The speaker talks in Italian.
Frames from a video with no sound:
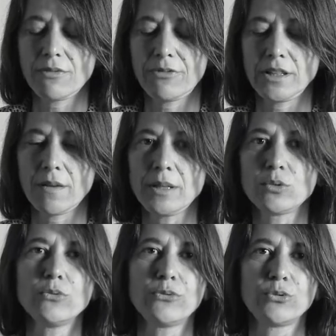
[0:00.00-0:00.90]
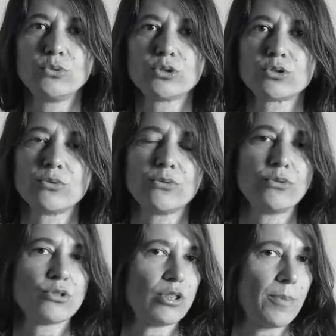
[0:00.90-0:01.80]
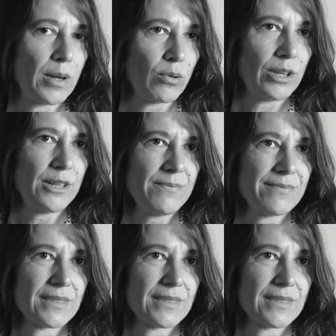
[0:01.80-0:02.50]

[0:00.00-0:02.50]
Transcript: effettivamente un flusso, un flusso di parole,